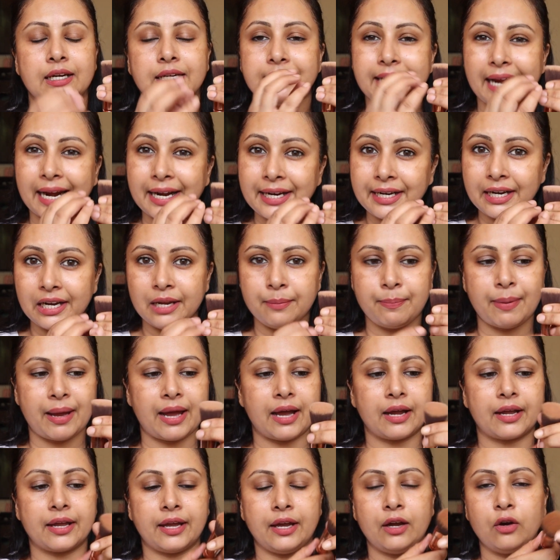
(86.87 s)
टाइटली
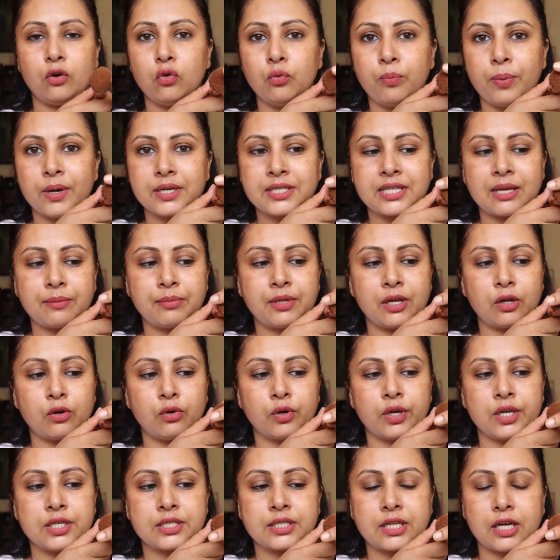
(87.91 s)
पैक है ऊपर से आप
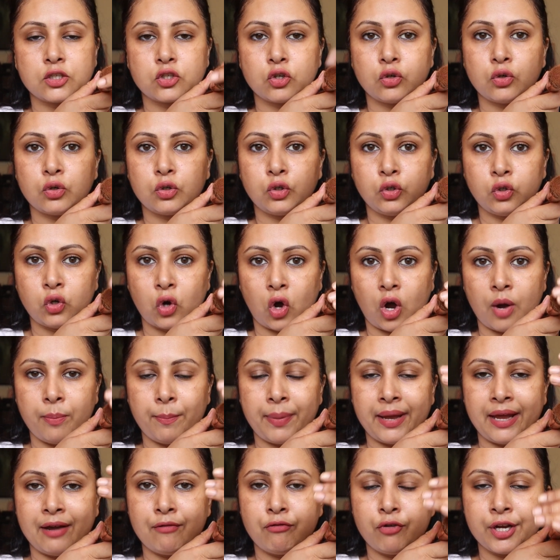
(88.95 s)
देखोगे इसका जो टॉप
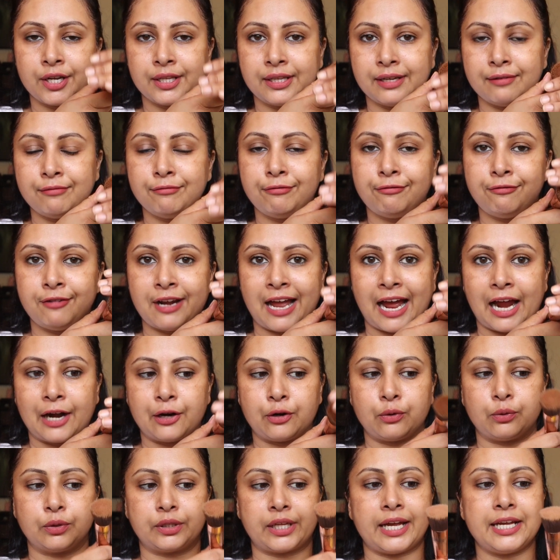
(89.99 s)
है वो एकदम फ्लैट
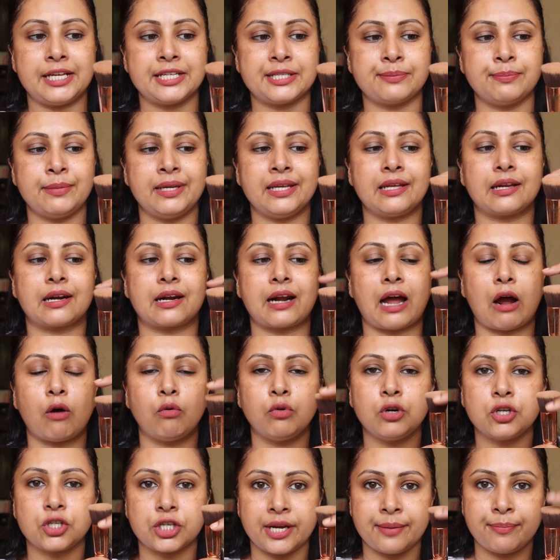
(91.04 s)
होता है इसमें
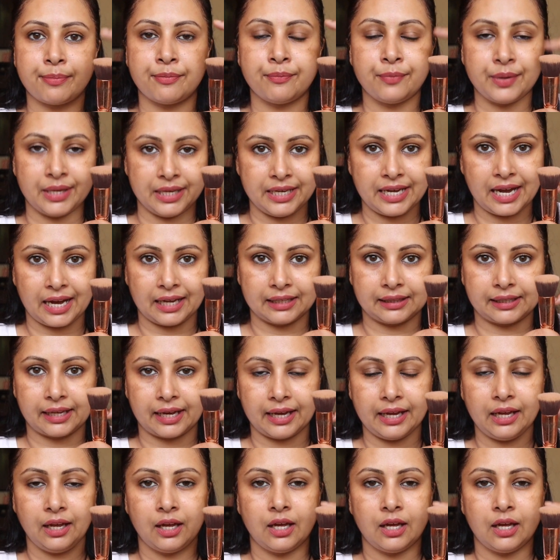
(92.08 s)
राउंड शेप भी आता है